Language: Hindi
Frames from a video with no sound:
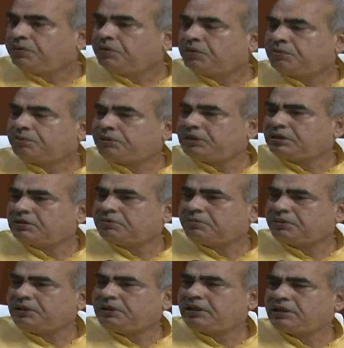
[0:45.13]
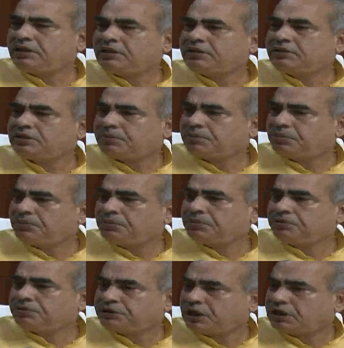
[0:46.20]
और मेरी तो अपील ये कि सब
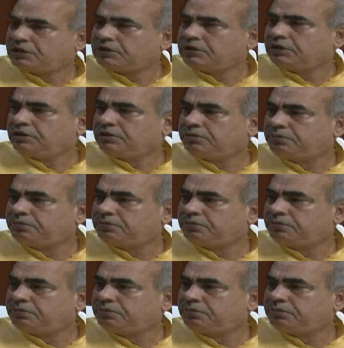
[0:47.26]
लोग शांति